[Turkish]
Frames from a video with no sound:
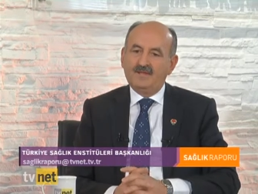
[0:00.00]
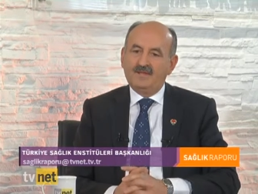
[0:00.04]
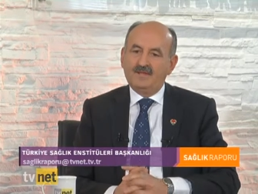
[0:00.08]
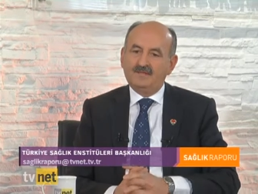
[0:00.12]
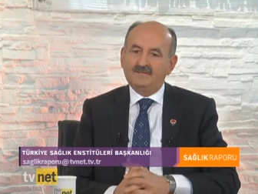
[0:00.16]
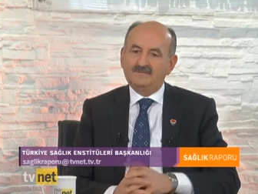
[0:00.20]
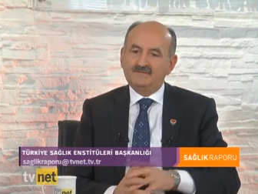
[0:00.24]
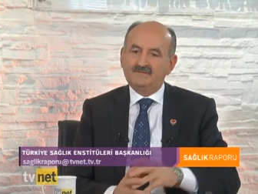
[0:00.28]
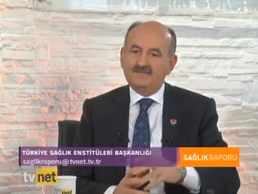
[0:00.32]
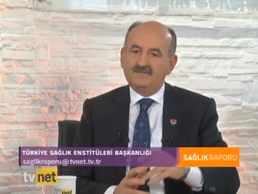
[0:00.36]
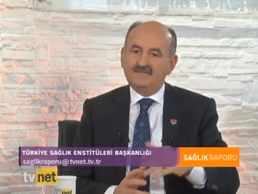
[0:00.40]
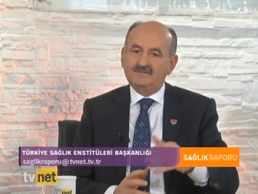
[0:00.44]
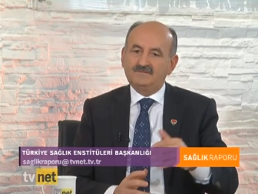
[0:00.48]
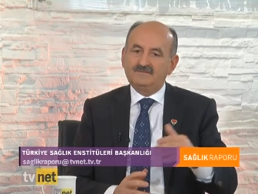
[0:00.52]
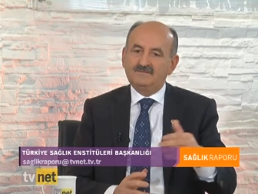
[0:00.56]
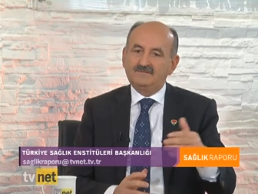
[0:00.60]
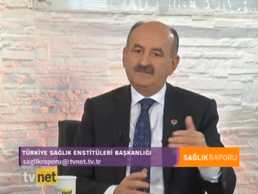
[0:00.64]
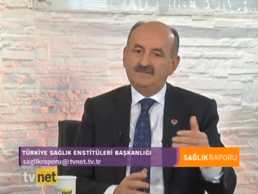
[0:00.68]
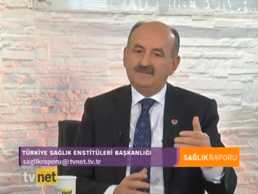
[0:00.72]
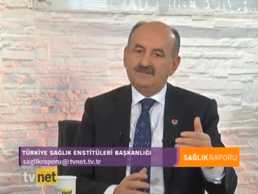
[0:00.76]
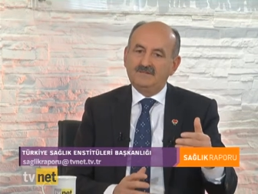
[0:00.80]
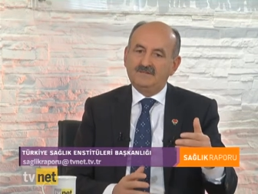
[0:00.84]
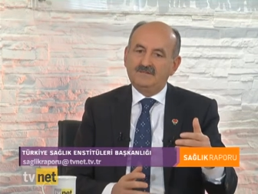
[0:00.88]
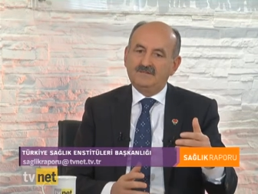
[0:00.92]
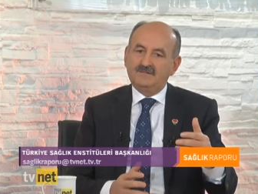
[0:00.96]
esas
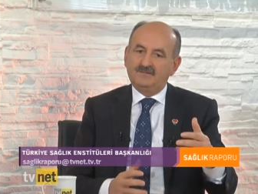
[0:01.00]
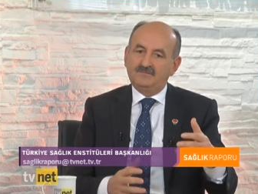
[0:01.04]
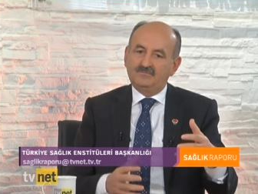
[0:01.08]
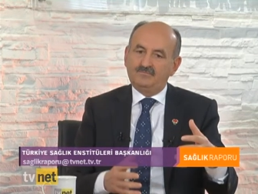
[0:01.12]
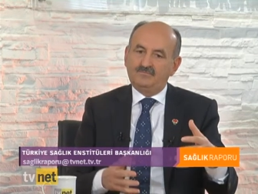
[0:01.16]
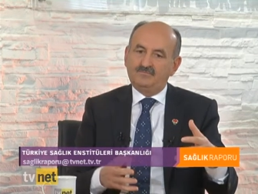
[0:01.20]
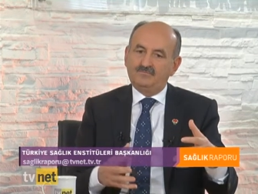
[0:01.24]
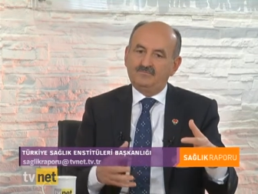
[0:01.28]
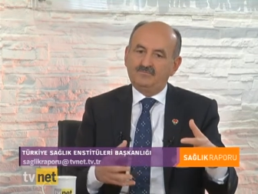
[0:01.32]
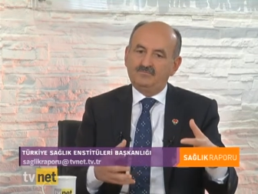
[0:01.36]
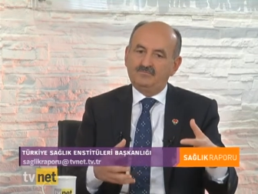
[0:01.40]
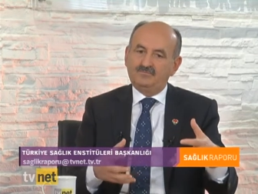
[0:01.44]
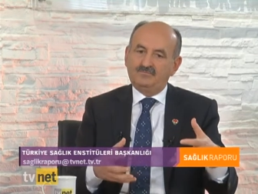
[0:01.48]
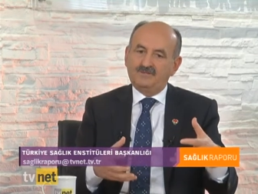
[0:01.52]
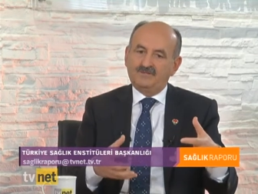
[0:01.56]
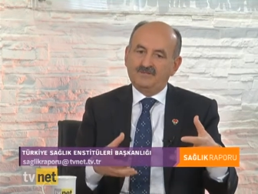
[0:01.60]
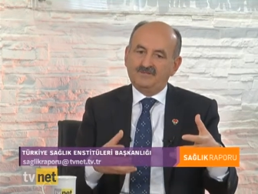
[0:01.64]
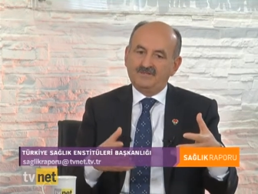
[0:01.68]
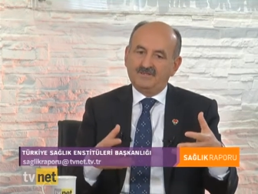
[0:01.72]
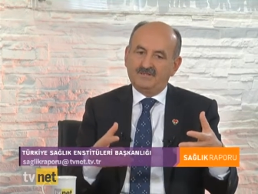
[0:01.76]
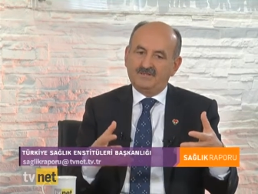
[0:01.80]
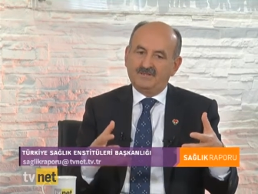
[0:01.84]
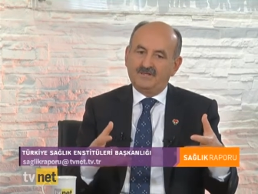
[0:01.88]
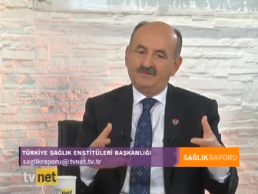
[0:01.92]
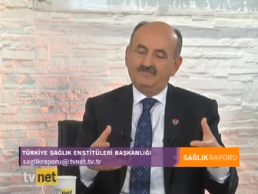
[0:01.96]
e, bunu
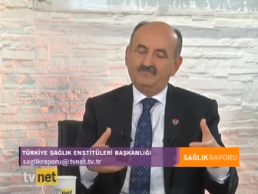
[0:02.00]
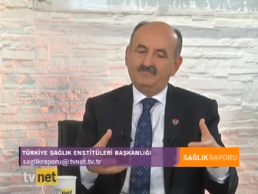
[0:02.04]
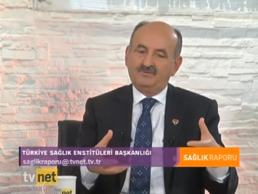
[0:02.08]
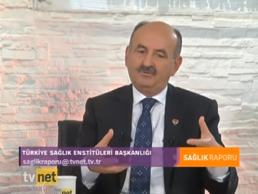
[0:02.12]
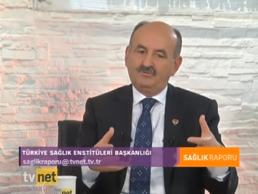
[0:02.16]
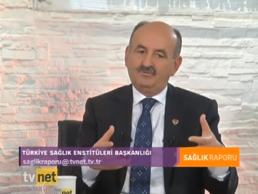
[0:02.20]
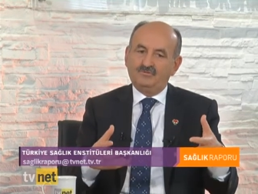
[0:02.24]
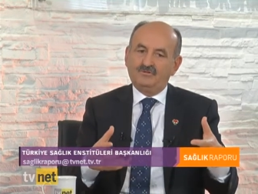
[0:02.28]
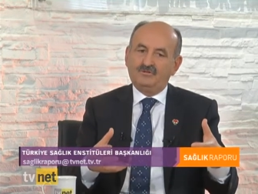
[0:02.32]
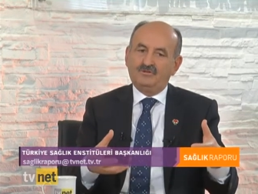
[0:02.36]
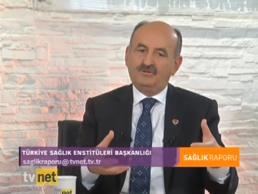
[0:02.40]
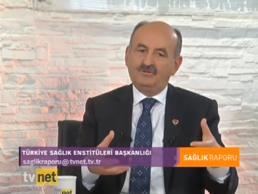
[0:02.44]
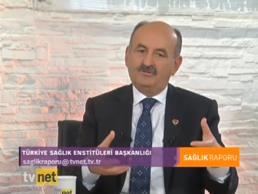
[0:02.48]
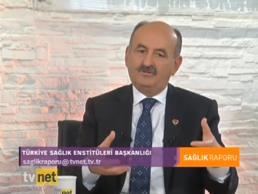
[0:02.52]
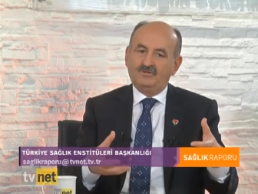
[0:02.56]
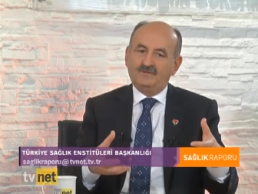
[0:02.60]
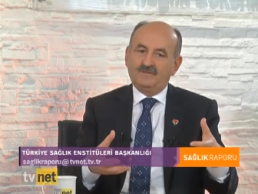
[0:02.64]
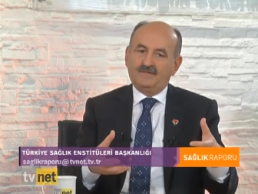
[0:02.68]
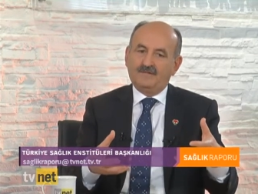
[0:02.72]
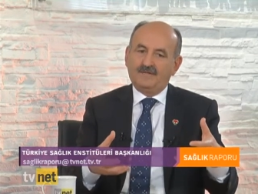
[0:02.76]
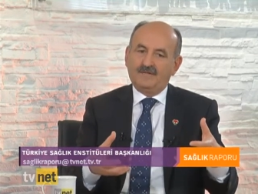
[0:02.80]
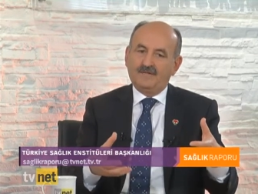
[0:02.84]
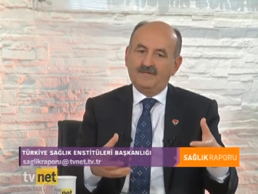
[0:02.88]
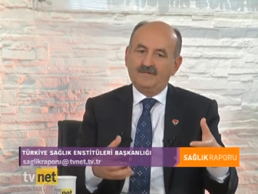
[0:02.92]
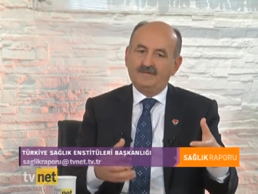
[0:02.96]
başaran bir ülke
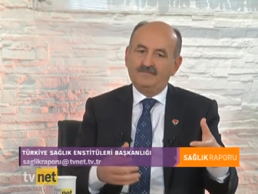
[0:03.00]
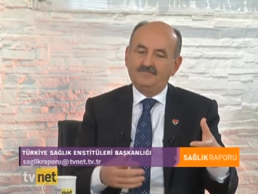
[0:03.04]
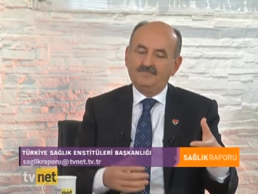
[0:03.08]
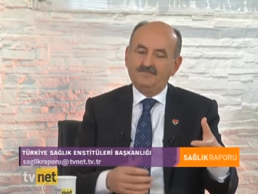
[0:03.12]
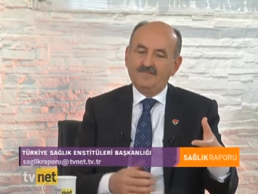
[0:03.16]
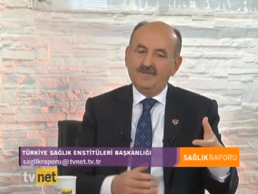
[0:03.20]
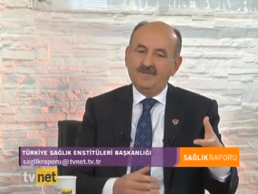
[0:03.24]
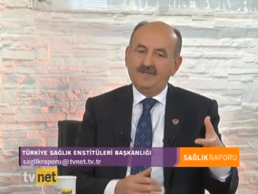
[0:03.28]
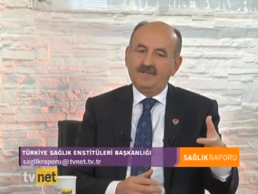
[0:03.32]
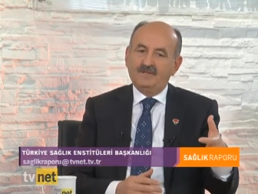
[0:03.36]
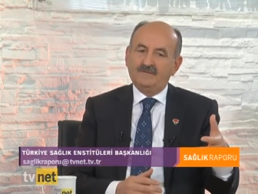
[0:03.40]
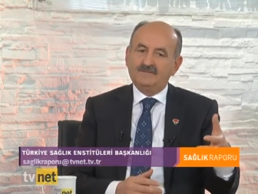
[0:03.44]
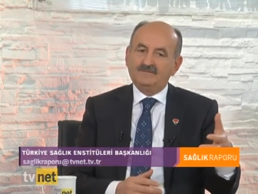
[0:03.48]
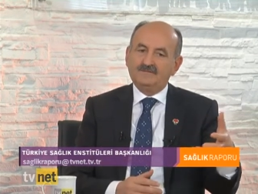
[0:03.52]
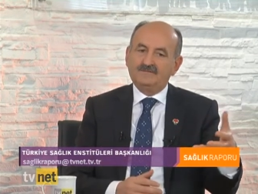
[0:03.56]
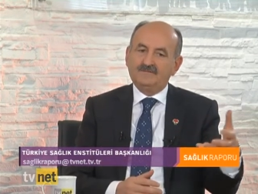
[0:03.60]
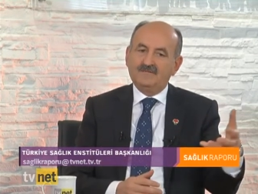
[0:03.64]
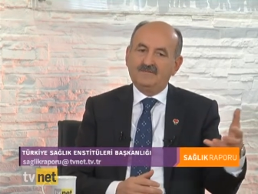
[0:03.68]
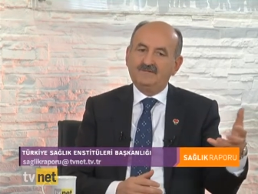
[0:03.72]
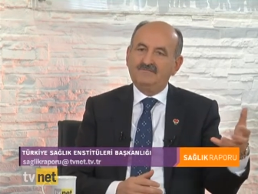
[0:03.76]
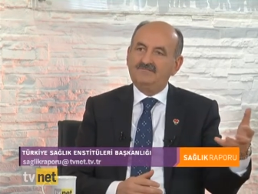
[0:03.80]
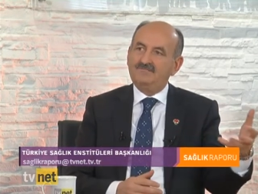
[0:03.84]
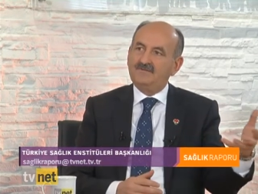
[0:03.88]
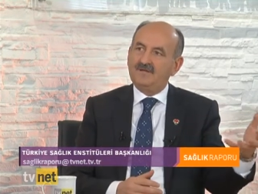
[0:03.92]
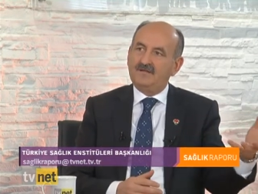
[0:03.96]
olarak
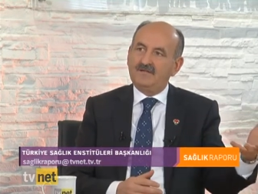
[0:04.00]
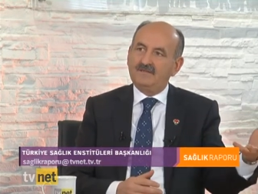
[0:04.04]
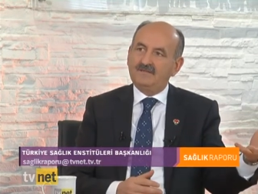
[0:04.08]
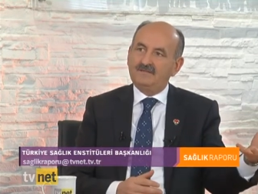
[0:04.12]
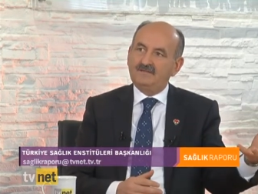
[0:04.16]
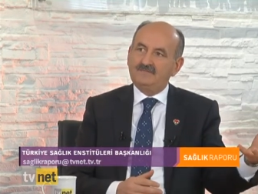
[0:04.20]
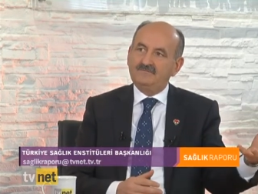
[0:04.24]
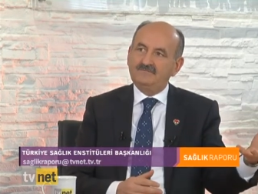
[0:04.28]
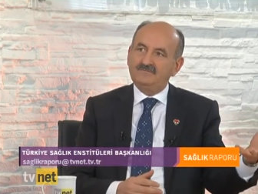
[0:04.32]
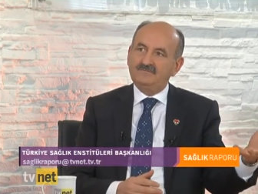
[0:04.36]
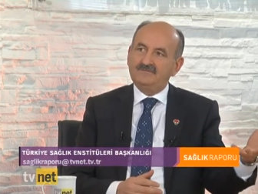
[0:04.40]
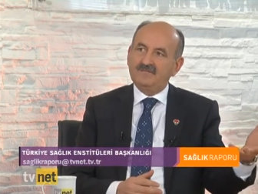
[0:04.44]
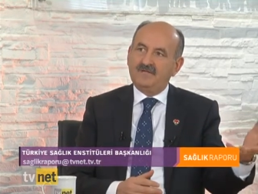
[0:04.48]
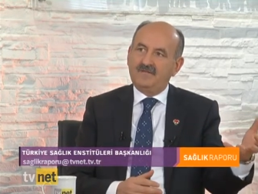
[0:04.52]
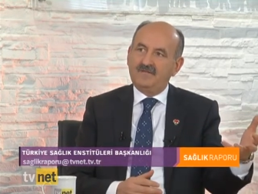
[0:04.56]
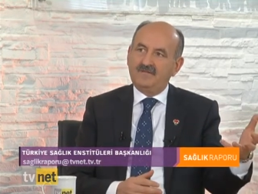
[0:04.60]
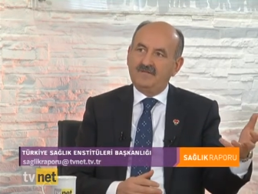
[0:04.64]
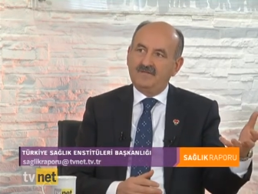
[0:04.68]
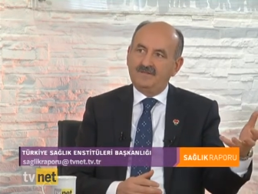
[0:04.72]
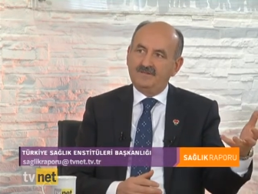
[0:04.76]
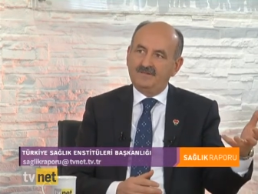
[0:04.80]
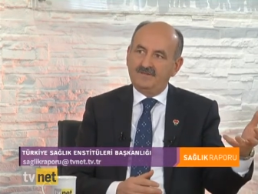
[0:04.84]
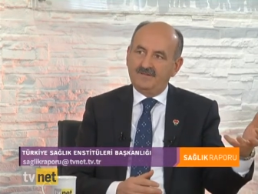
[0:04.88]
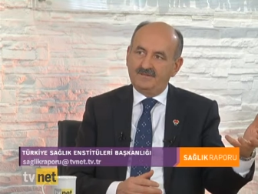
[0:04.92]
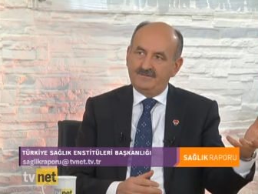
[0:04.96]
zayıf kaldığımız
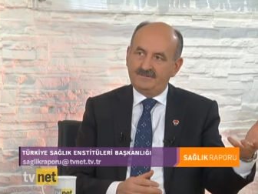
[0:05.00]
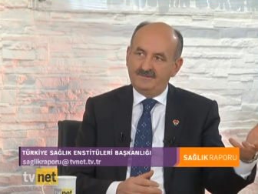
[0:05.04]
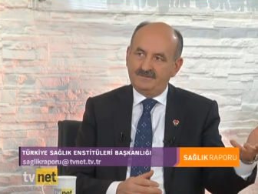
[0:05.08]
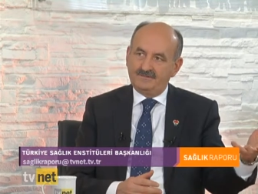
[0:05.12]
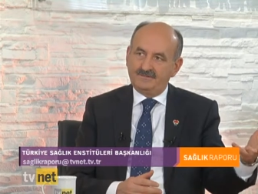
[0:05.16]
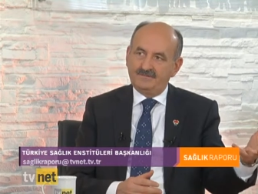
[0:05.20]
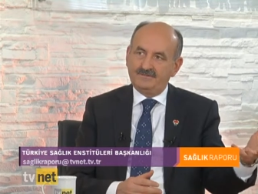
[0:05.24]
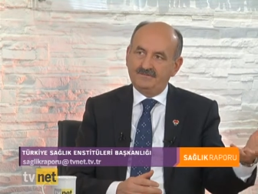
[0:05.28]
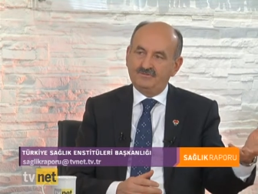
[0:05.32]
alanları